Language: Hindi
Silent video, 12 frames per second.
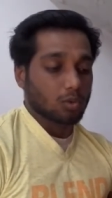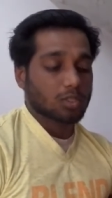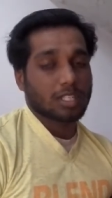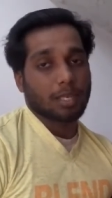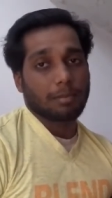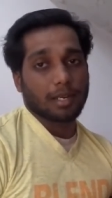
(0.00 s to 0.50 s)

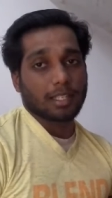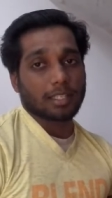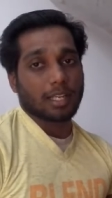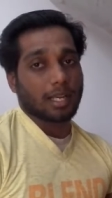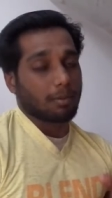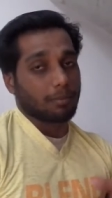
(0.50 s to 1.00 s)
उसके
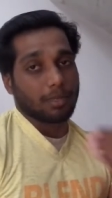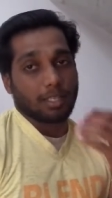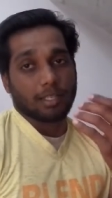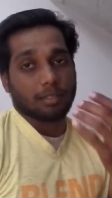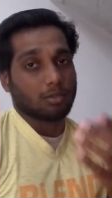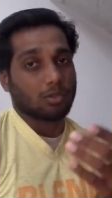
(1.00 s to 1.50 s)
बाद आप
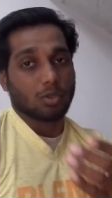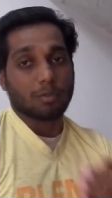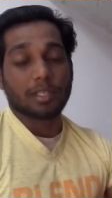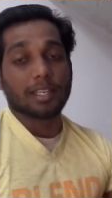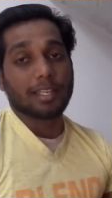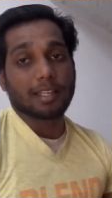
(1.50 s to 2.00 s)
अपने जो
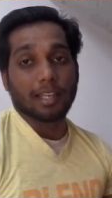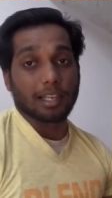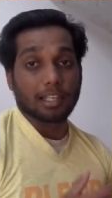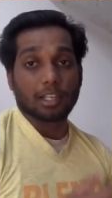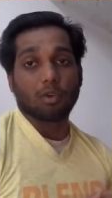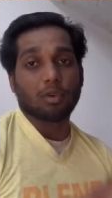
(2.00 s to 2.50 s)
भी है
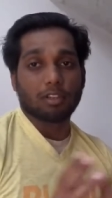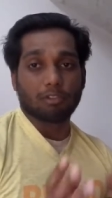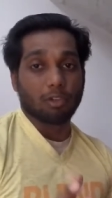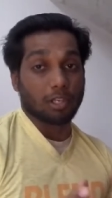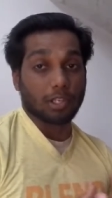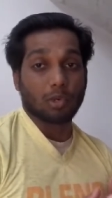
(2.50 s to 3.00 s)
हल्के हो या
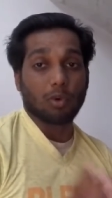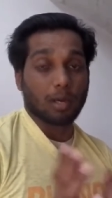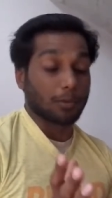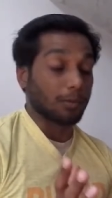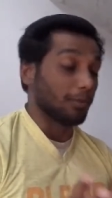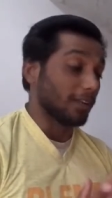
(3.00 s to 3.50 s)
फुलके हो
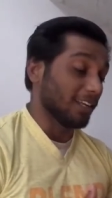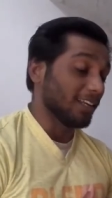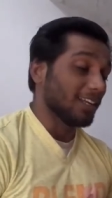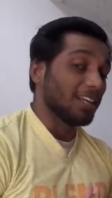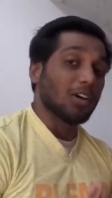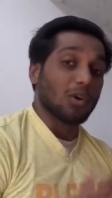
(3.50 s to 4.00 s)
आपके ऊपर
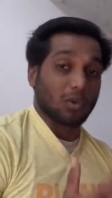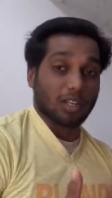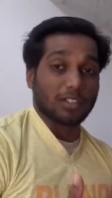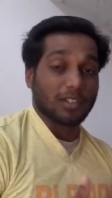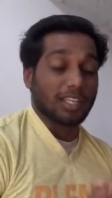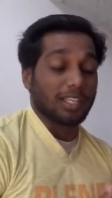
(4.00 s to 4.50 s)
है
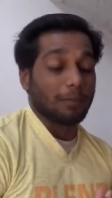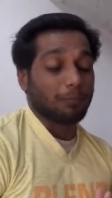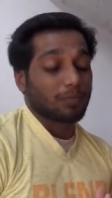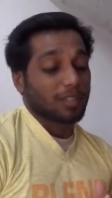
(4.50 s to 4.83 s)
होना तो ही